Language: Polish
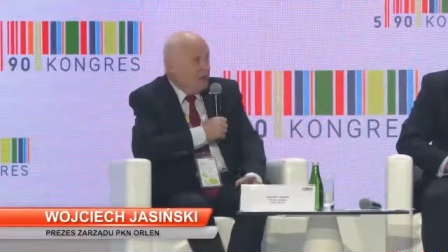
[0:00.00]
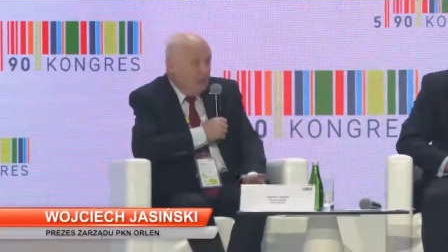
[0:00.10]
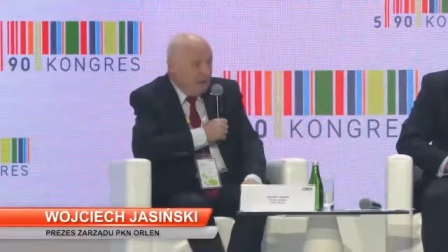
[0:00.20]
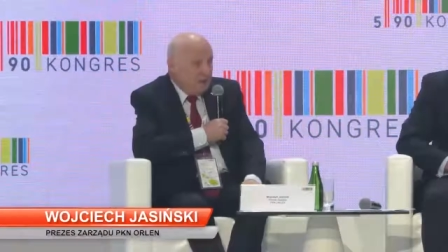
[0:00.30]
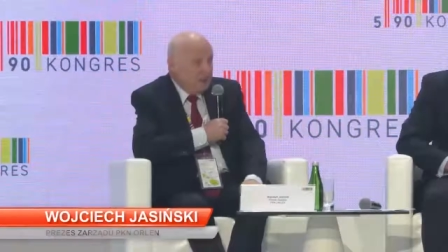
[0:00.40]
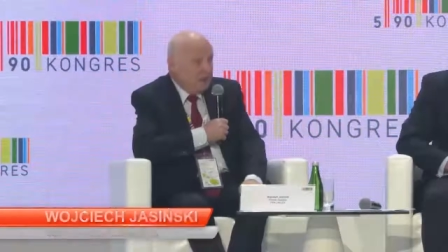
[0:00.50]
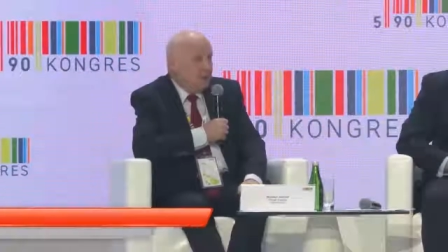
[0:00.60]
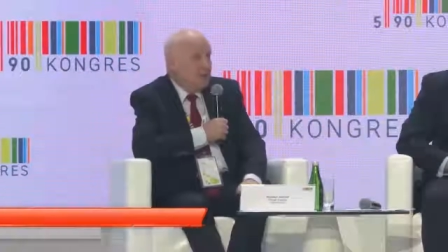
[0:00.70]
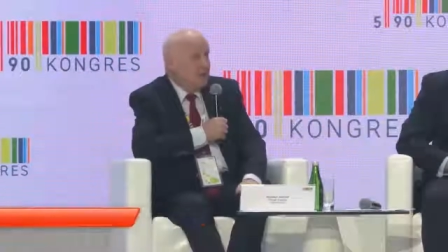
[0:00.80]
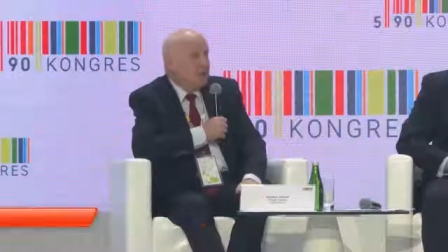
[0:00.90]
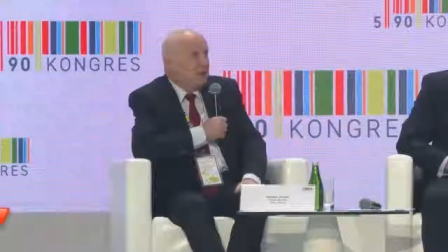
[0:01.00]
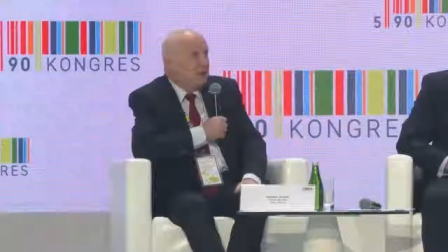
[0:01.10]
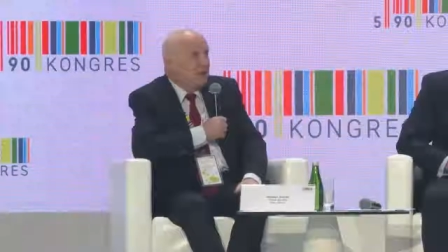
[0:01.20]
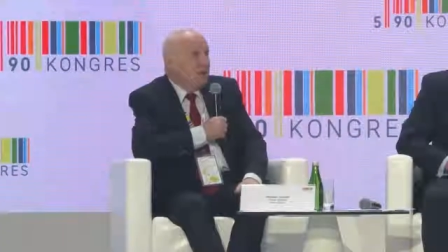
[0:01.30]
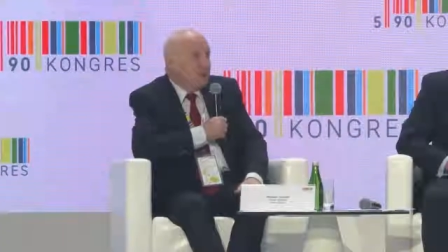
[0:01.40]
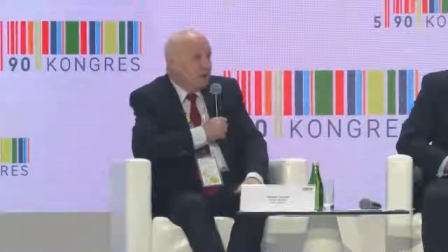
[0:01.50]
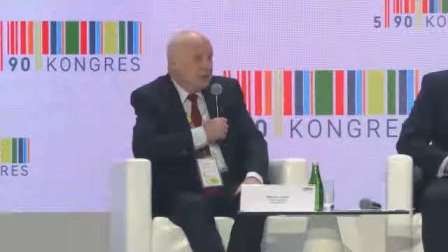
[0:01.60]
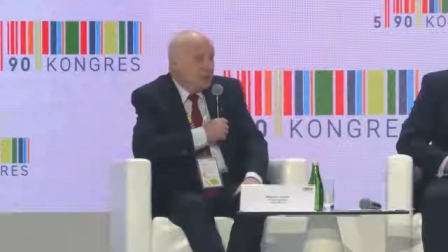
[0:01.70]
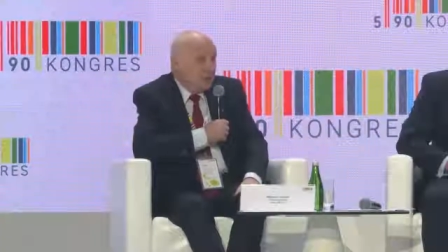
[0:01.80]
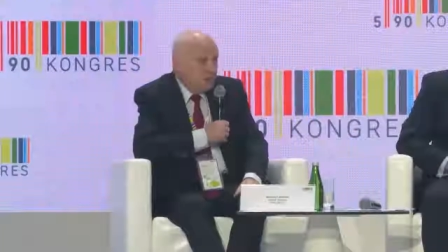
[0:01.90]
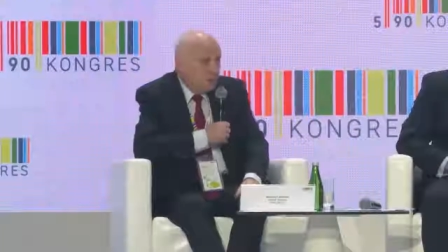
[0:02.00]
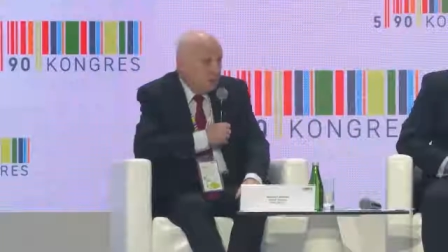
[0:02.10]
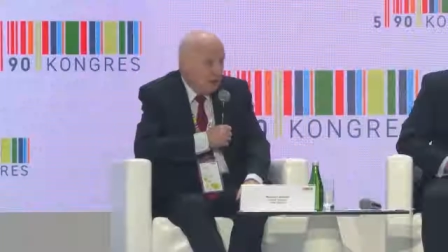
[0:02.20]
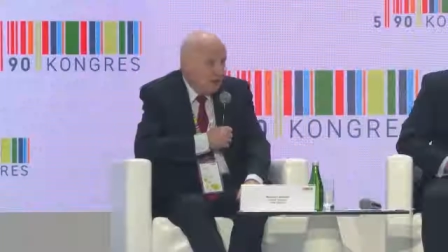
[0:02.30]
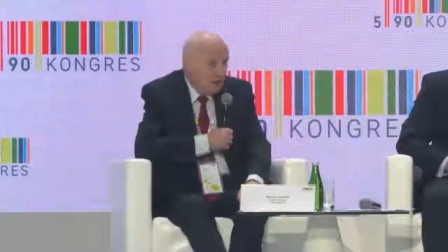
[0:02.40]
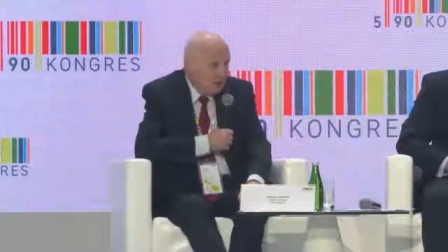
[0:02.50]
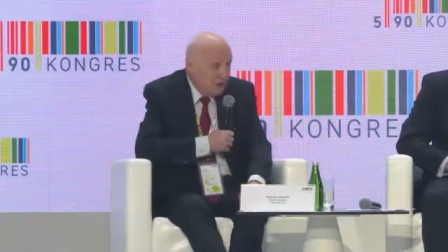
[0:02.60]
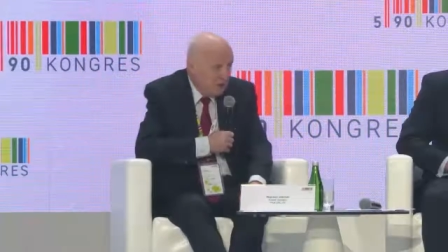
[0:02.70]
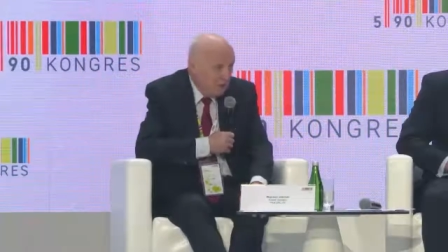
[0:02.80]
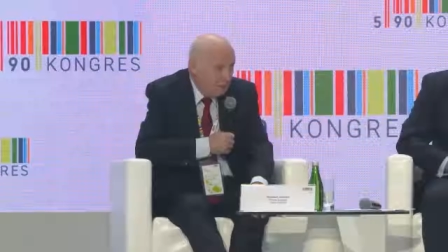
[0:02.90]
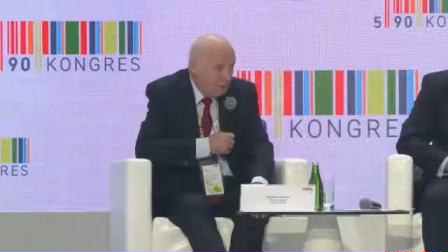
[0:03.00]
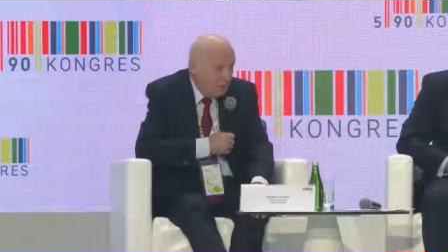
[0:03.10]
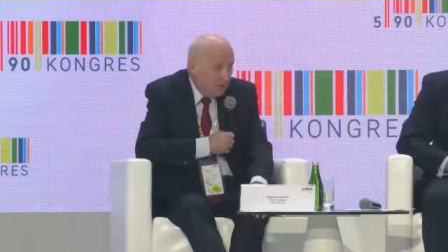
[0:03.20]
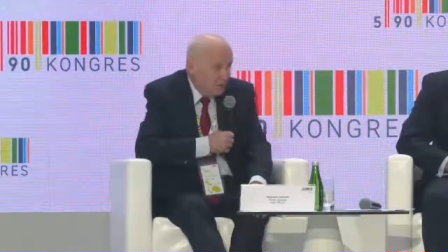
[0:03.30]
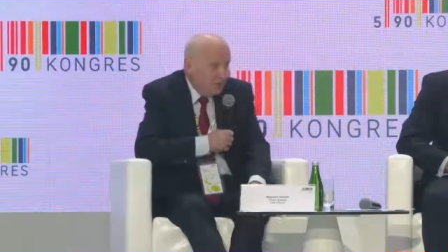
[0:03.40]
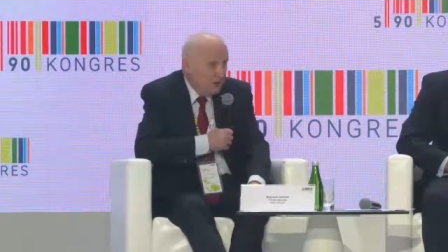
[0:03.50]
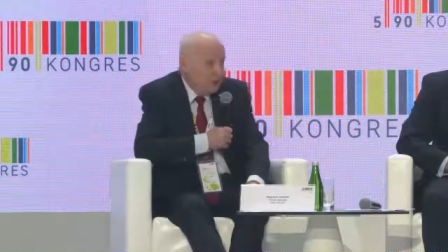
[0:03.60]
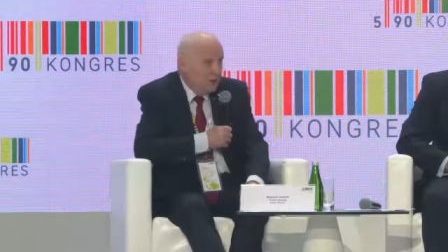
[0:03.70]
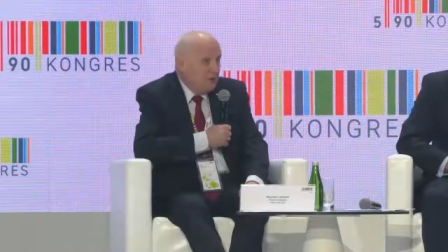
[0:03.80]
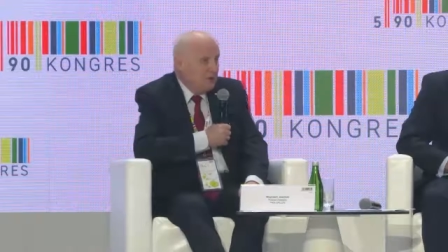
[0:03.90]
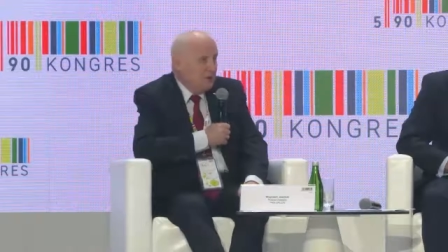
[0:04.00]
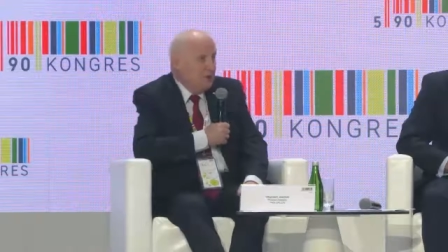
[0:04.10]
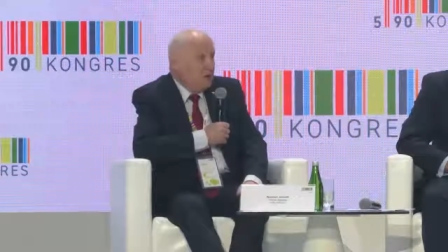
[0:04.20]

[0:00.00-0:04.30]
ale także większe. Zdaje sobie sprawę, że taka powinność na nim ciąży,